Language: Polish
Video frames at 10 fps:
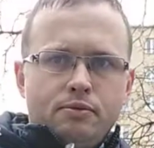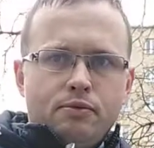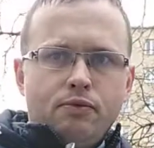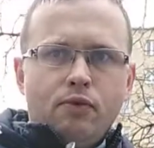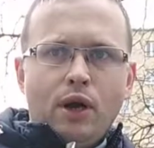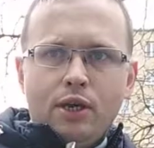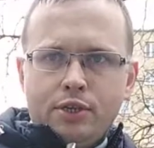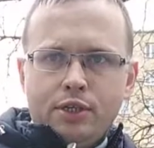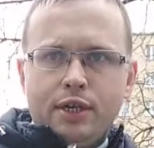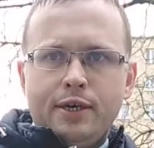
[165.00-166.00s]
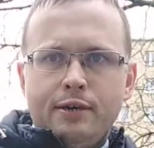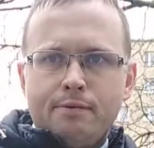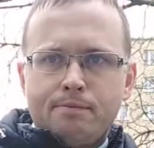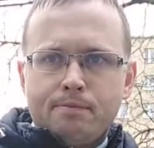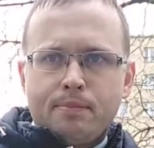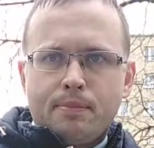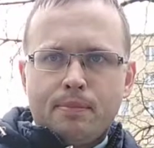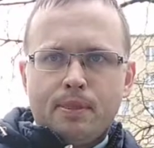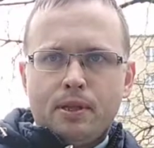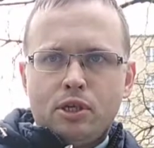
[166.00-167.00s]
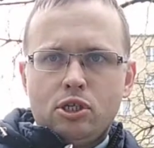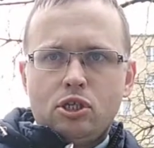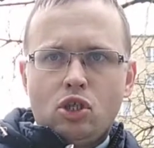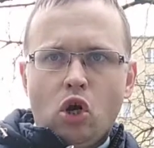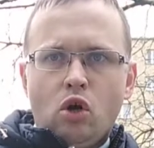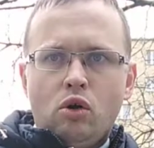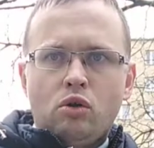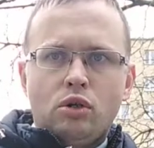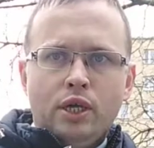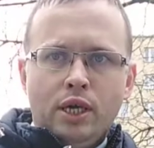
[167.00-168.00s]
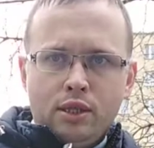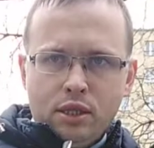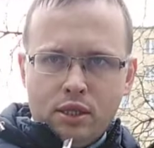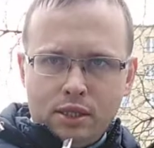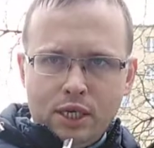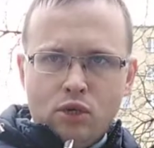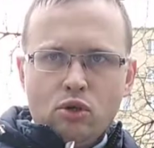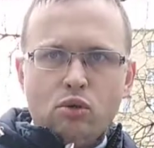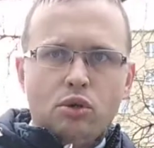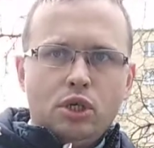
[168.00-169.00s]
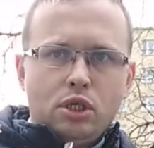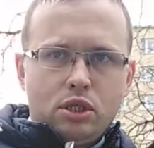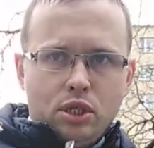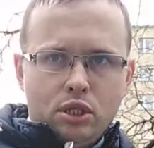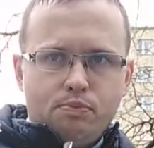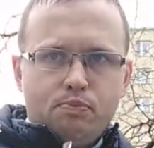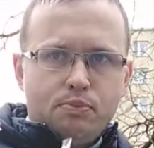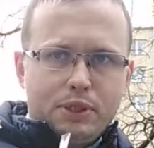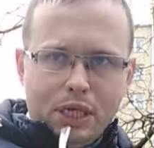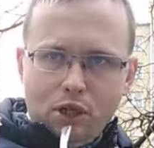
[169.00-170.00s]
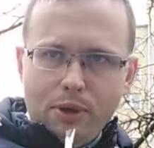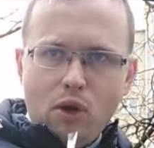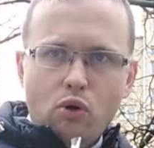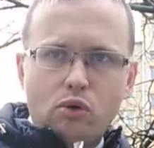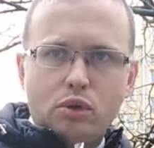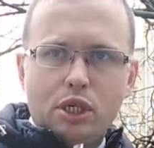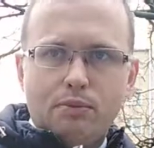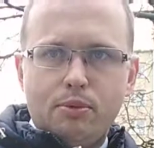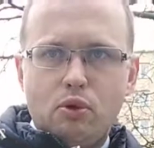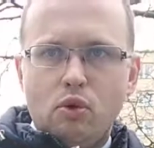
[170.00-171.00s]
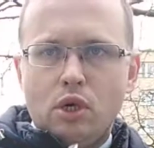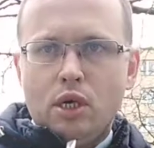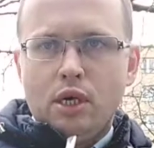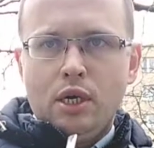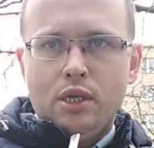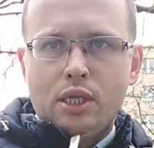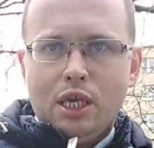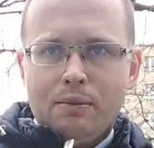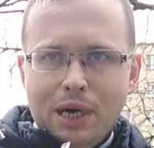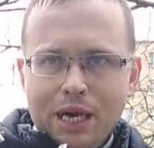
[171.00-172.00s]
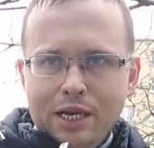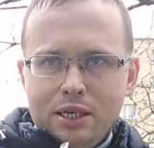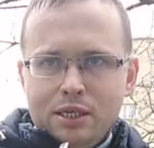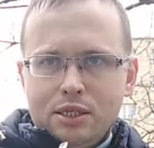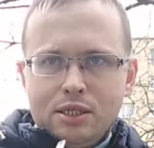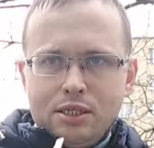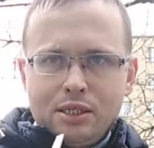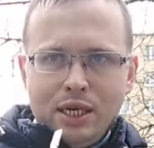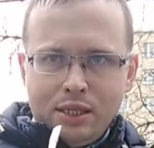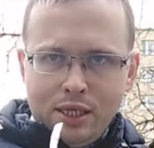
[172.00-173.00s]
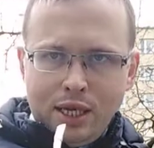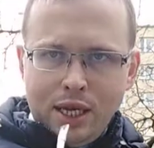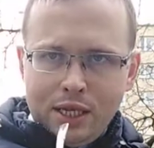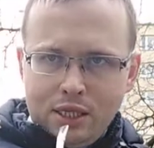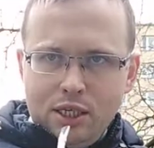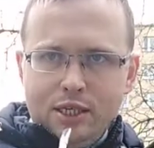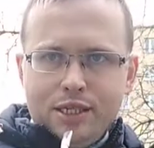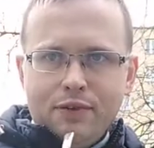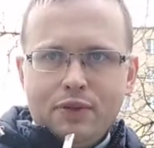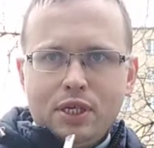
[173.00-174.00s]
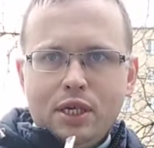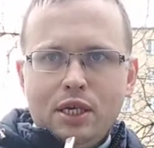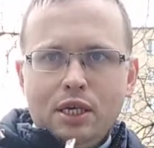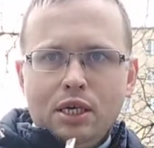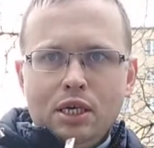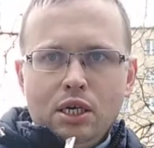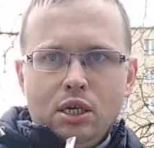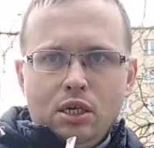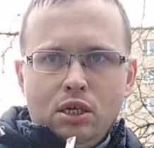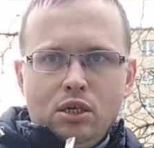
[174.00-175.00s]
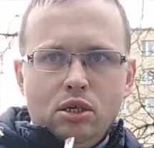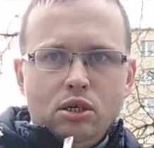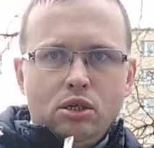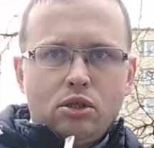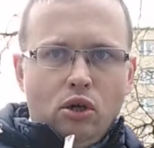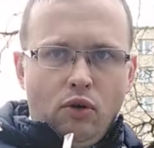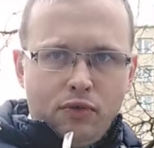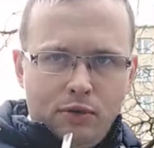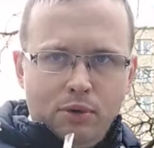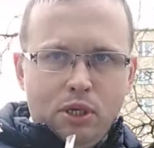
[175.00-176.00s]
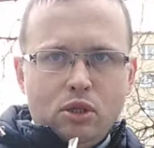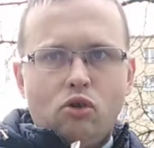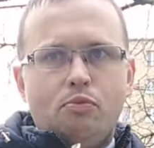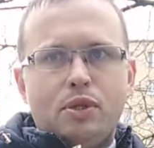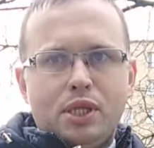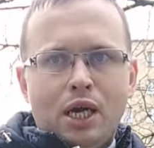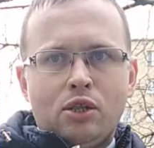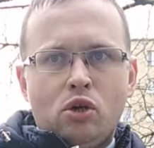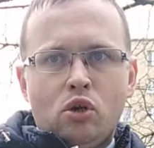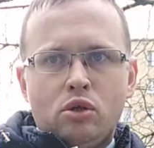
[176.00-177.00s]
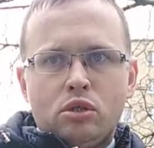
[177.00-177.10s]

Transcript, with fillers: właśnie to język staroruski, czy też starobiałoruski był językiem y, kancelarii litewskiej. Y, to w tym języku pisano